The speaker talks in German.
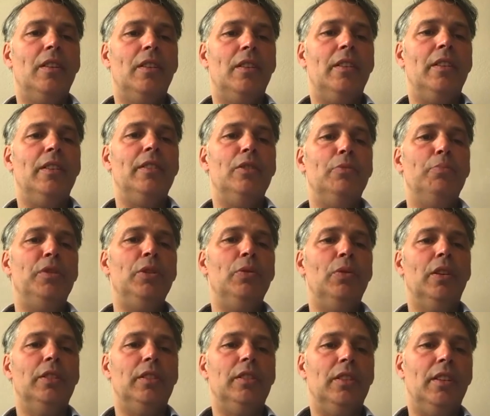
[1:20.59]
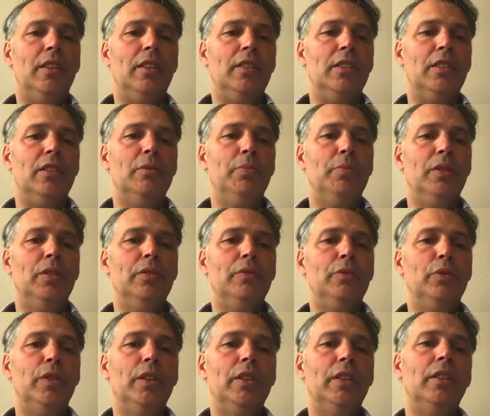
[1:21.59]
halt eine Biogasanlage gebaut,
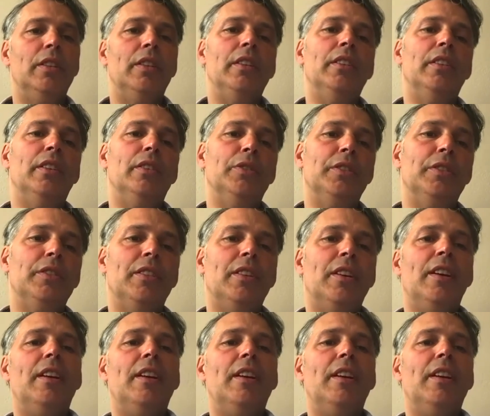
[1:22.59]
wo wir dann halt aus